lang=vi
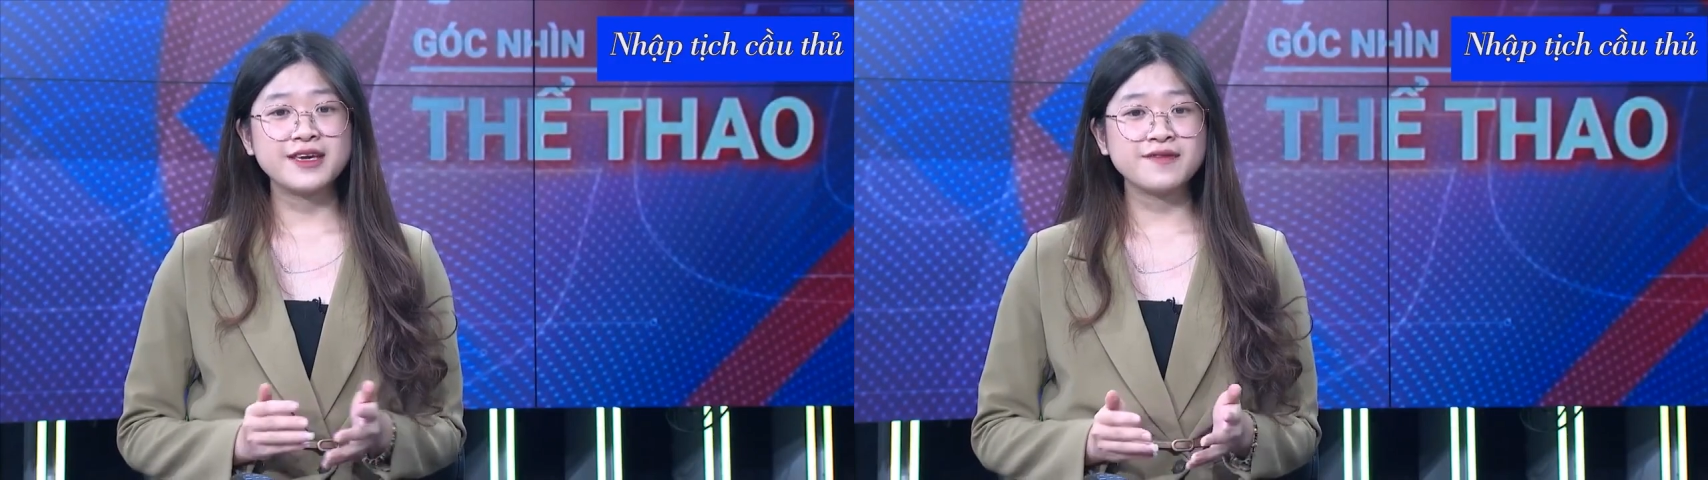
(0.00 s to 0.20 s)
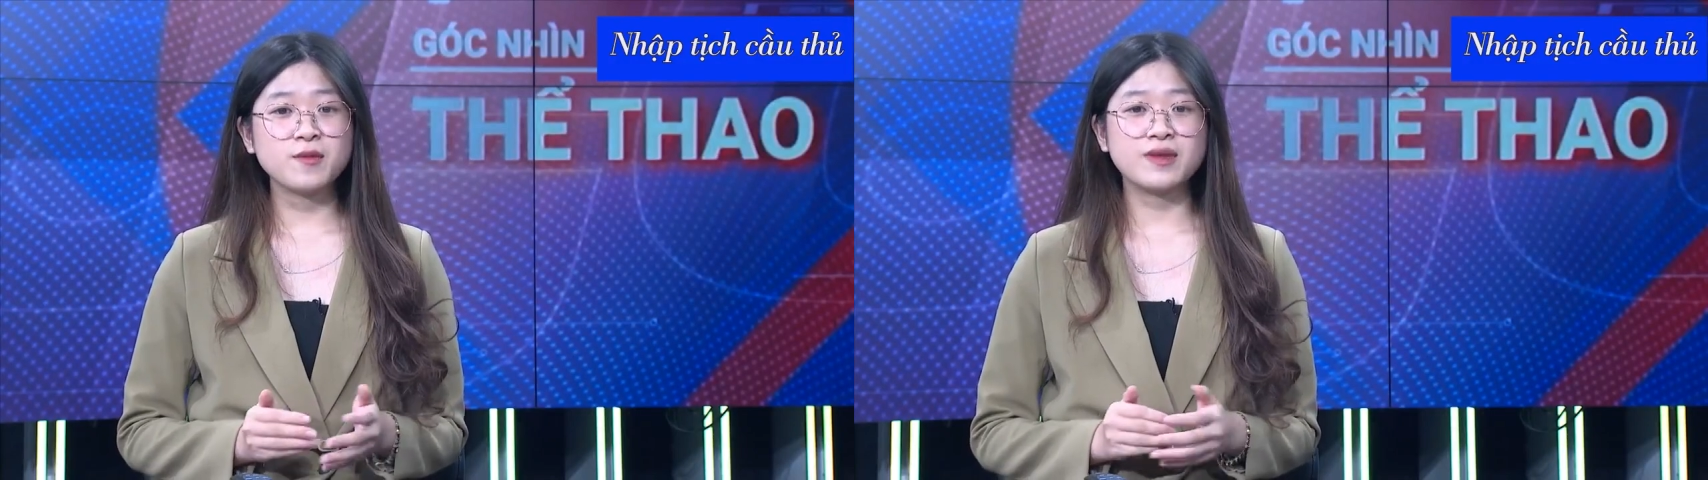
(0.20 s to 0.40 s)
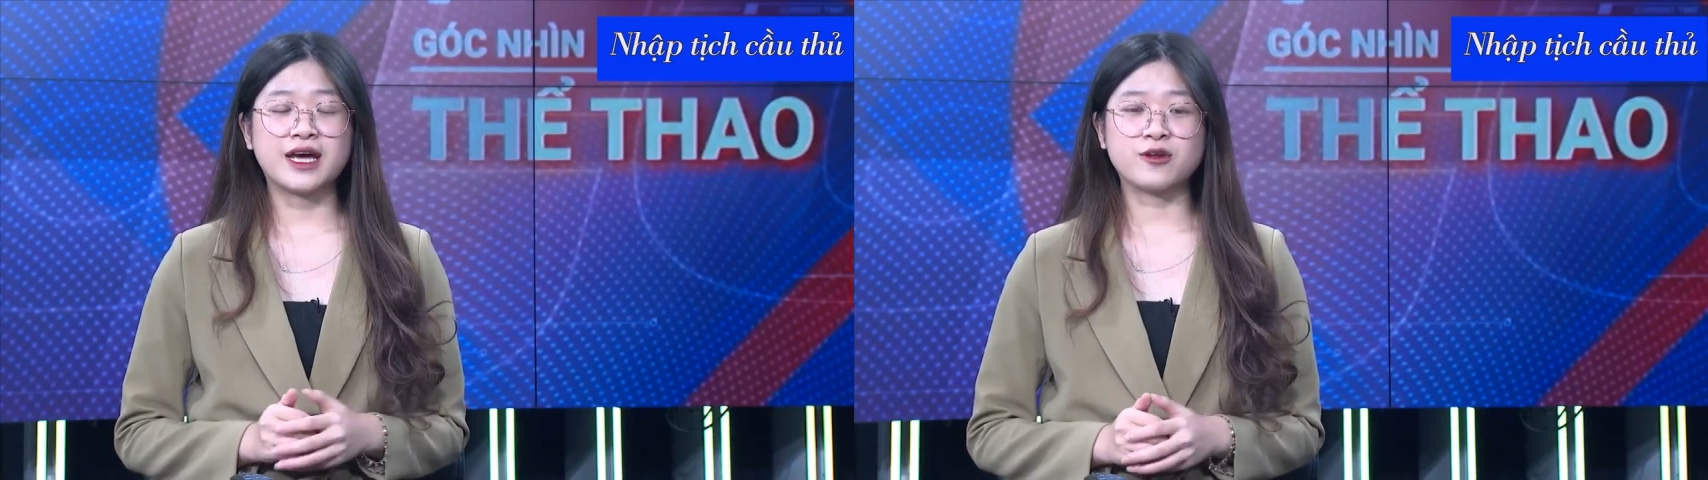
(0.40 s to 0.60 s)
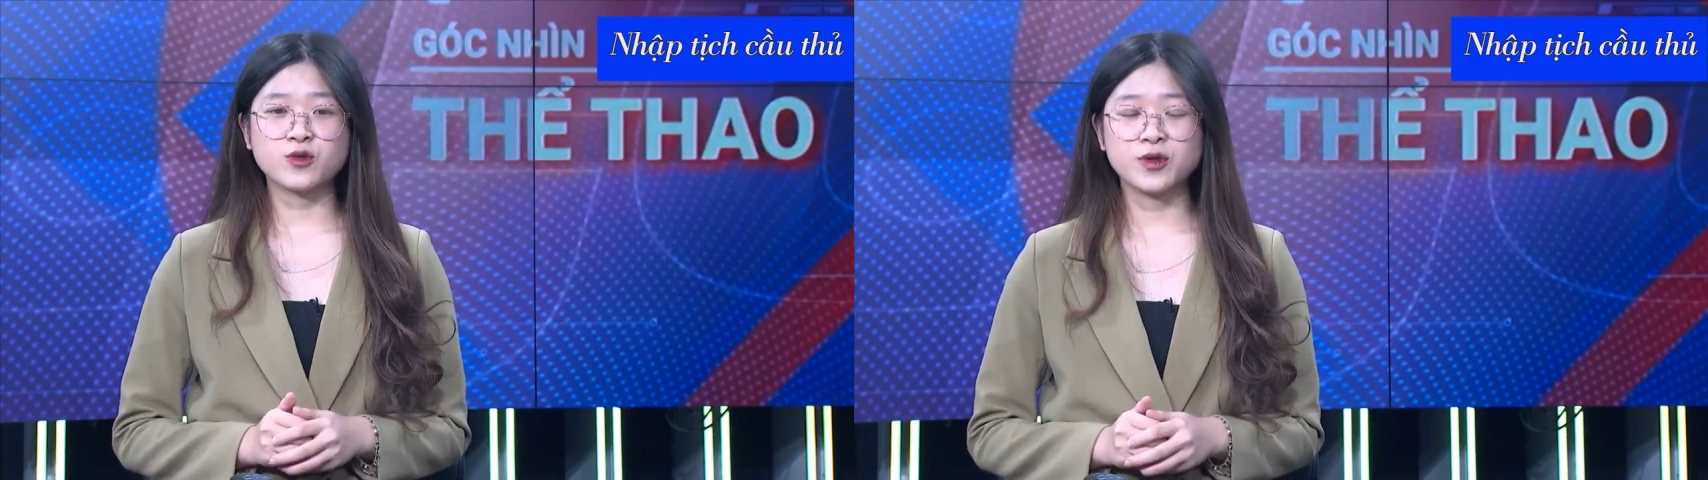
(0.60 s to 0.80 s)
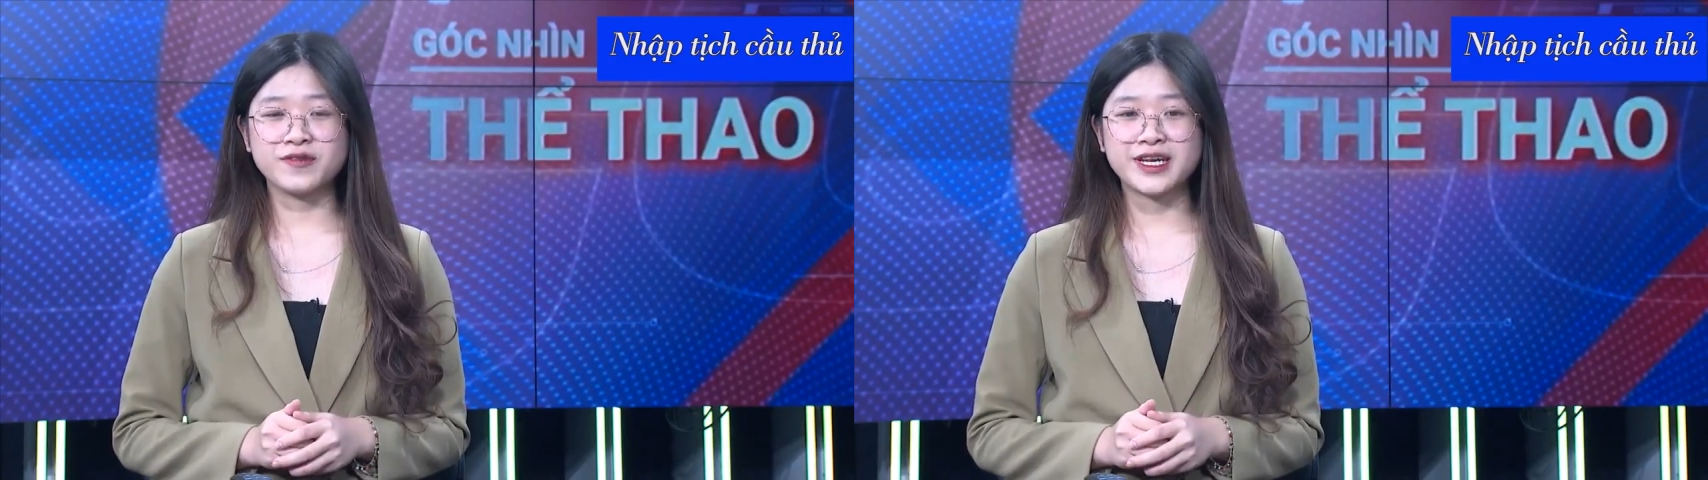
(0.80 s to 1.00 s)
Hy vọng là
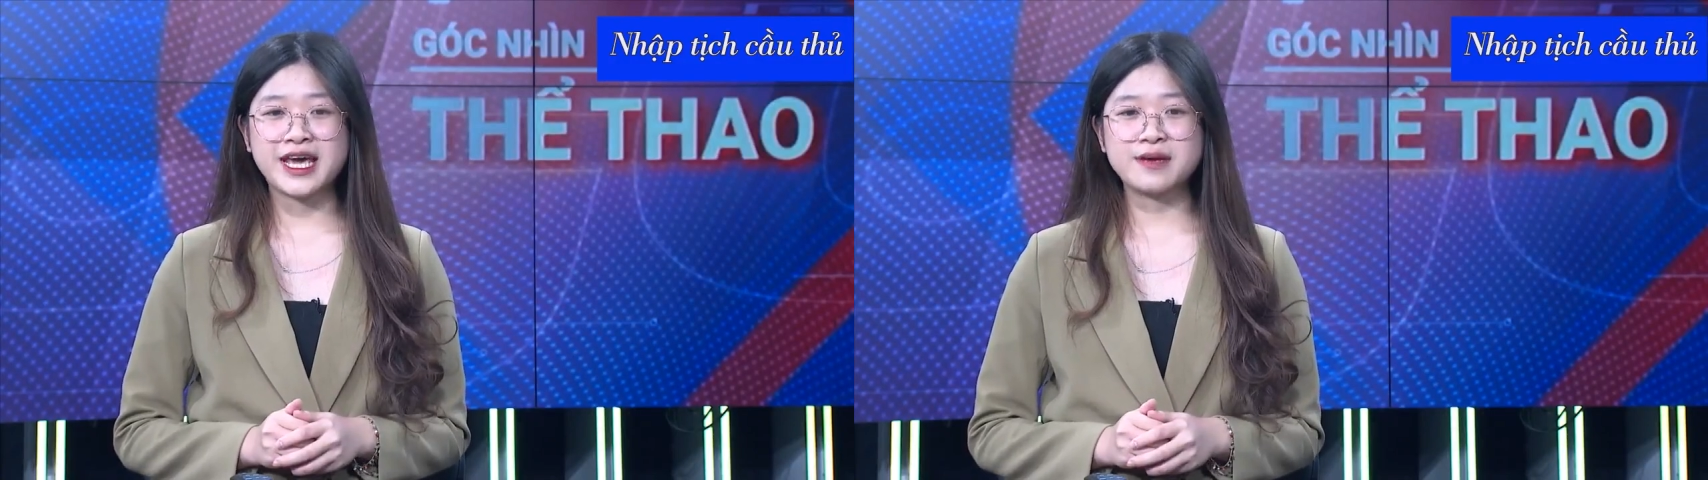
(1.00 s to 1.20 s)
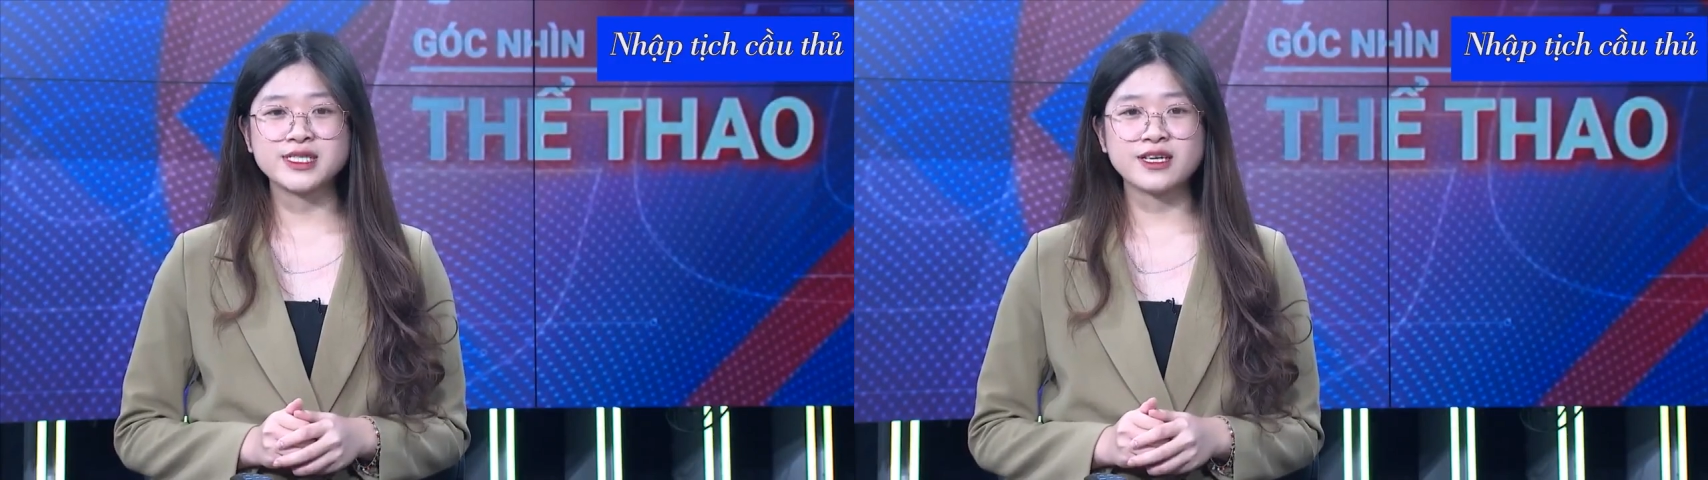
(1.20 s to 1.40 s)
đội tuyển Việt Nam